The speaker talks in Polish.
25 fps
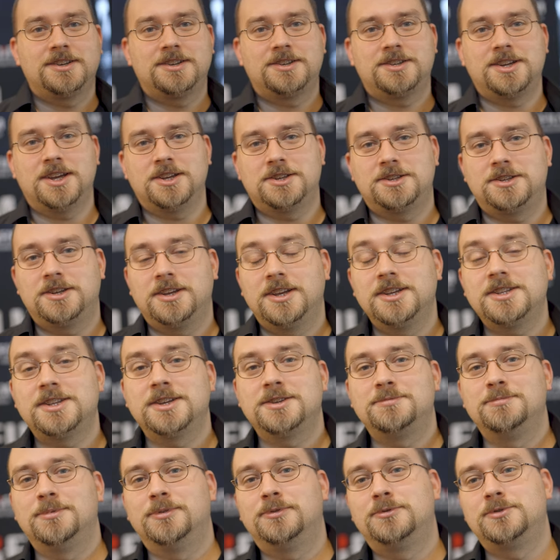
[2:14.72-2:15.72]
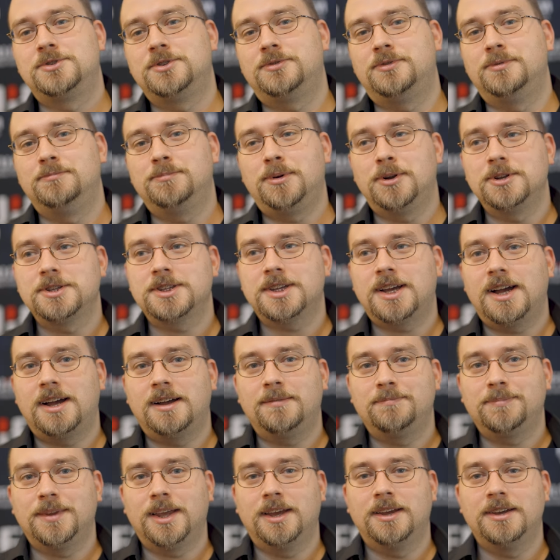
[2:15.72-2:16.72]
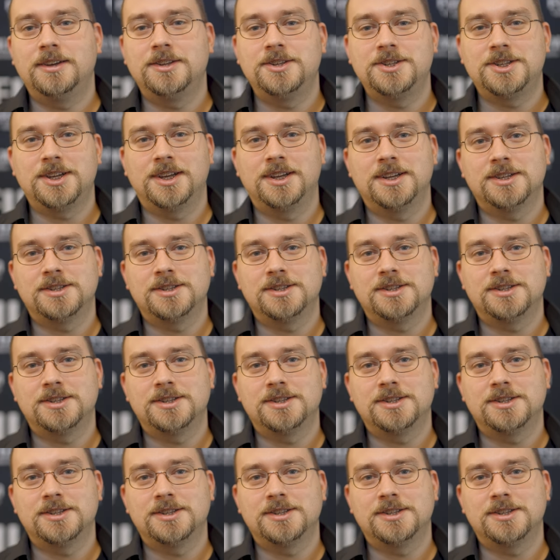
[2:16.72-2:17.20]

Cześć, jesteśmy Fujifilm Polska. E, dzisiaj na